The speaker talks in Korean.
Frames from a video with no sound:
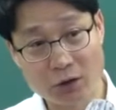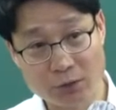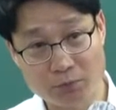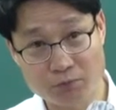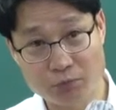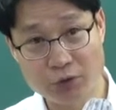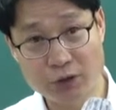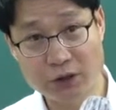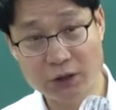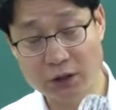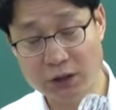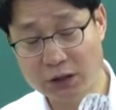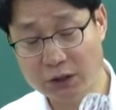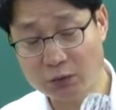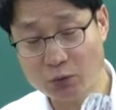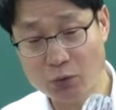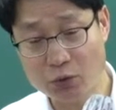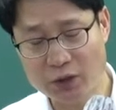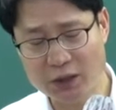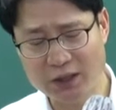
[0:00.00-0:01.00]
무시,
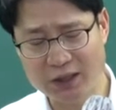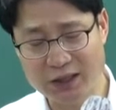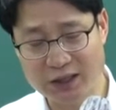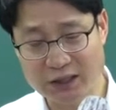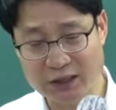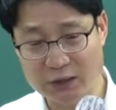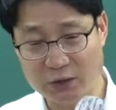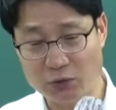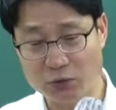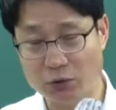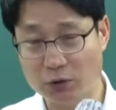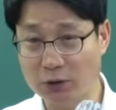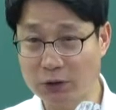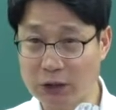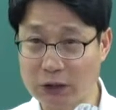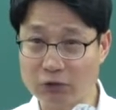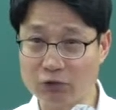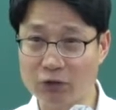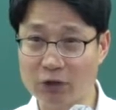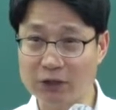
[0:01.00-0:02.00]
신고기한 내 신고서를
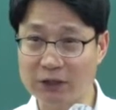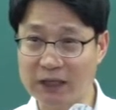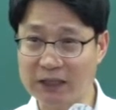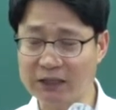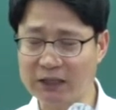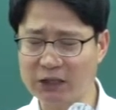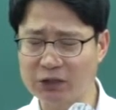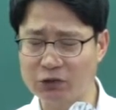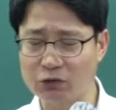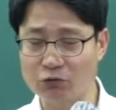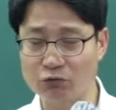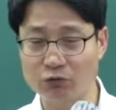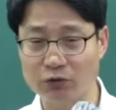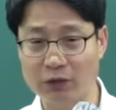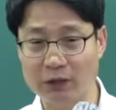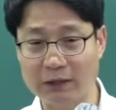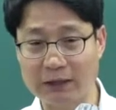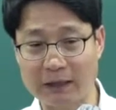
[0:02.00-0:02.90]
제출하지 아니한 경우인데